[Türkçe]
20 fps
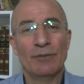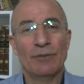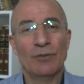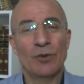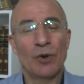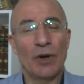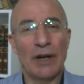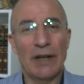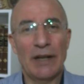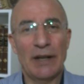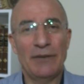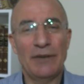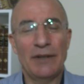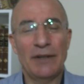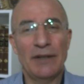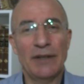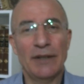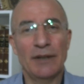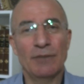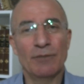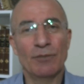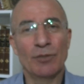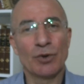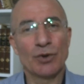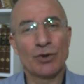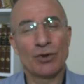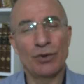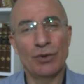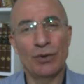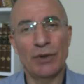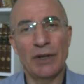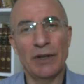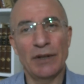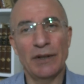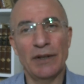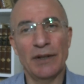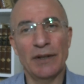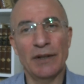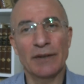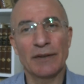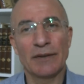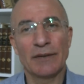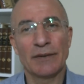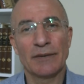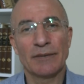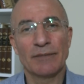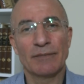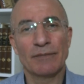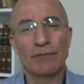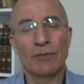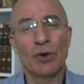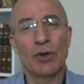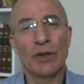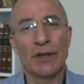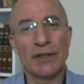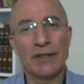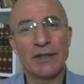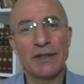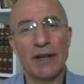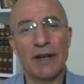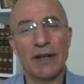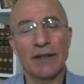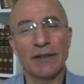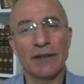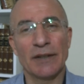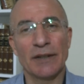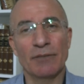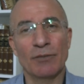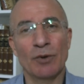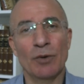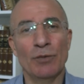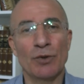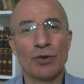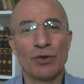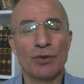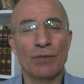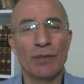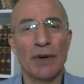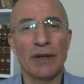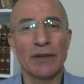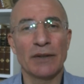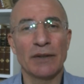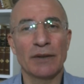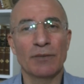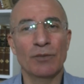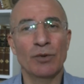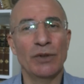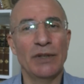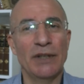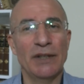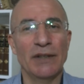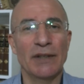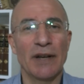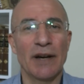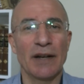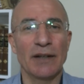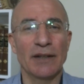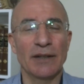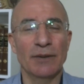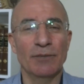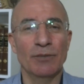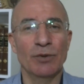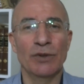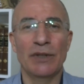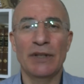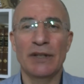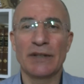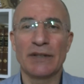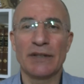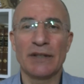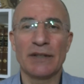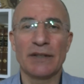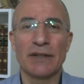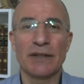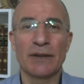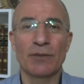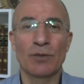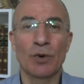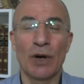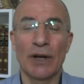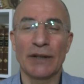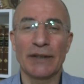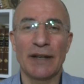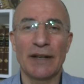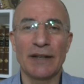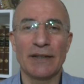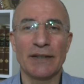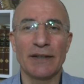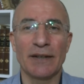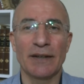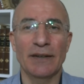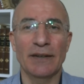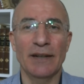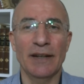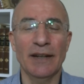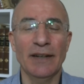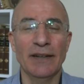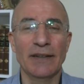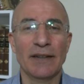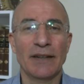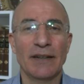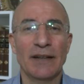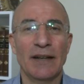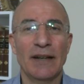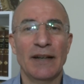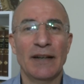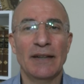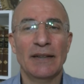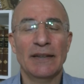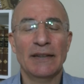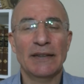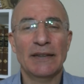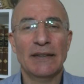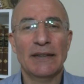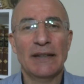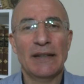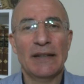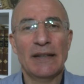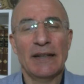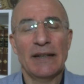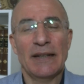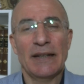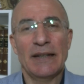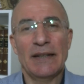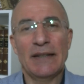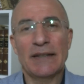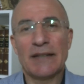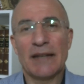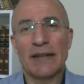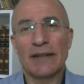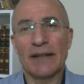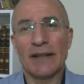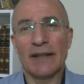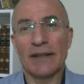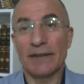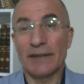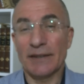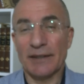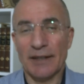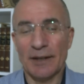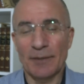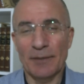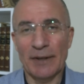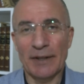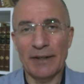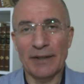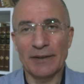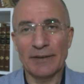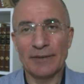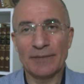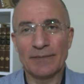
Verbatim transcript: Bu Aleviydi, bu Sünniydi, bu Hristiyandı, bu Müslümandı, bu dindardı, bu dinsizdi, bu ateistti diye insanları dışlamayın.